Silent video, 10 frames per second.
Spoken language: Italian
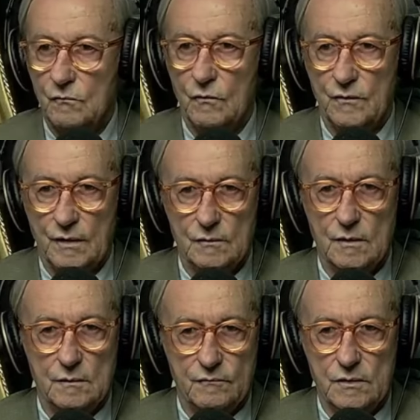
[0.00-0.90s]
tu vuoi dare
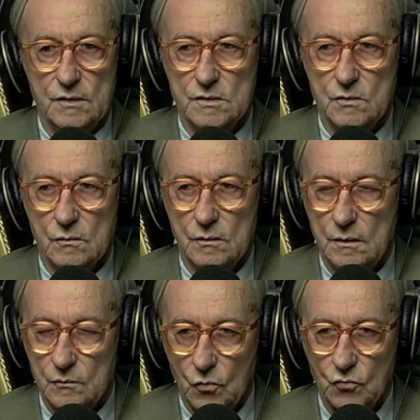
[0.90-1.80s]
una
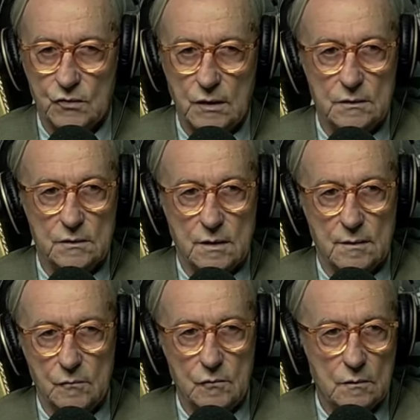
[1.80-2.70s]
definizione dotta, diciamo.